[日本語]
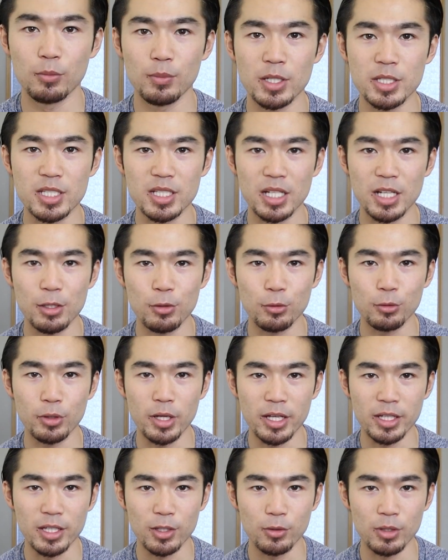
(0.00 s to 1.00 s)
お待ちかねの
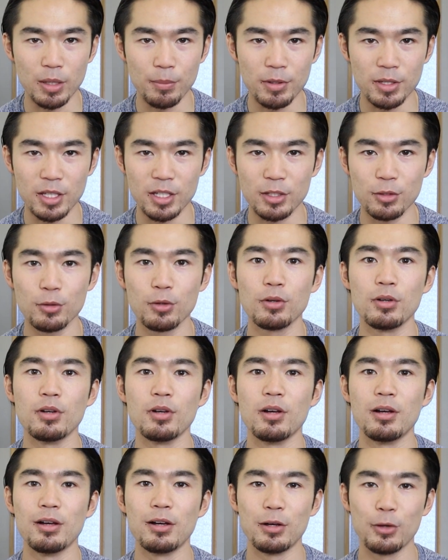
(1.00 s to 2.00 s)
どら焼きを食べたい
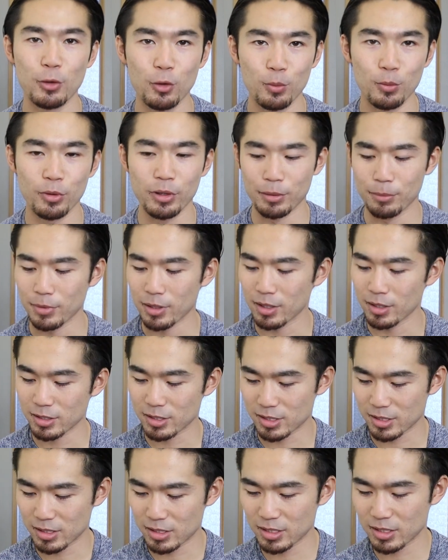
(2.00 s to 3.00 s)
と思い
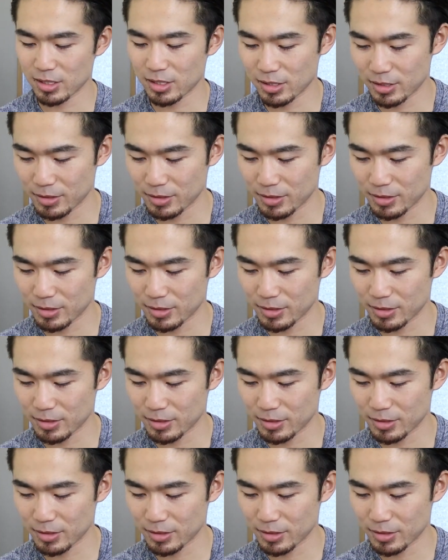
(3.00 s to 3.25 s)
ます